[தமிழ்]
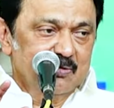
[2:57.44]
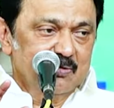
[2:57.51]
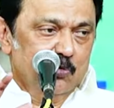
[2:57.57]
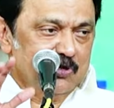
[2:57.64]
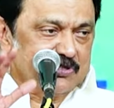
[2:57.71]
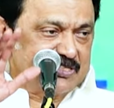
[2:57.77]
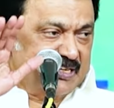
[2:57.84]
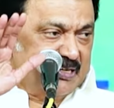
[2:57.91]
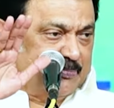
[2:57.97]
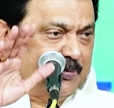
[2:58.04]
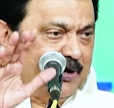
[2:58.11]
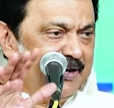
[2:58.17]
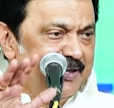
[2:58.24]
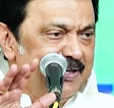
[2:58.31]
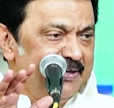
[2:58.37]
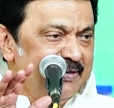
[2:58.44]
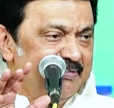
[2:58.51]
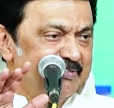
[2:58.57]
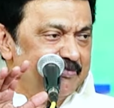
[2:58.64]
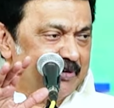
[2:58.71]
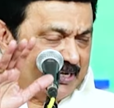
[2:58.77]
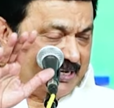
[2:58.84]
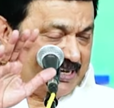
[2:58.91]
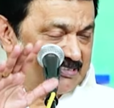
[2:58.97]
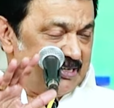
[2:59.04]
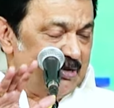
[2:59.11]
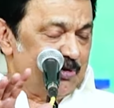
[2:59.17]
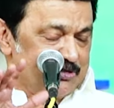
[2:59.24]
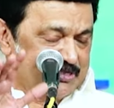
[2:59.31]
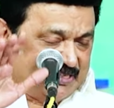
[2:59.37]
ஒரு சிறப்பான
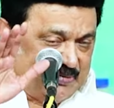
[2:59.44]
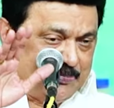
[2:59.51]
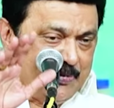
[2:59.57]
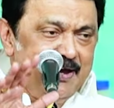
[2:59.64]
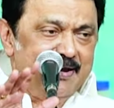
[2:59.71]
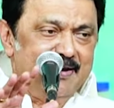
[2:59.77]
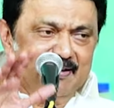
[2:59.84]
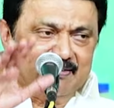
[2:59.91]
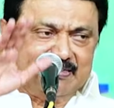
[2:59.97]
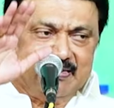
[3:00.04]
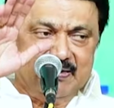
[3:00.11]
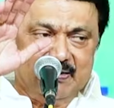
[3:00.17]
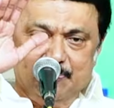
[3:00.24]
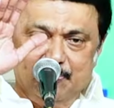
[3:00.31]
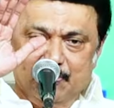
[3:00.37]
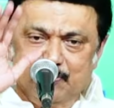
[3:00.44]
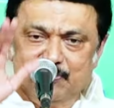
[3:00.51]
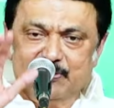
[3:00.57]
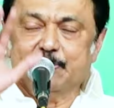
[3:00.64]
வரலாற்றில் ஒரு சிறப்பான இடத்தை பெறும்னு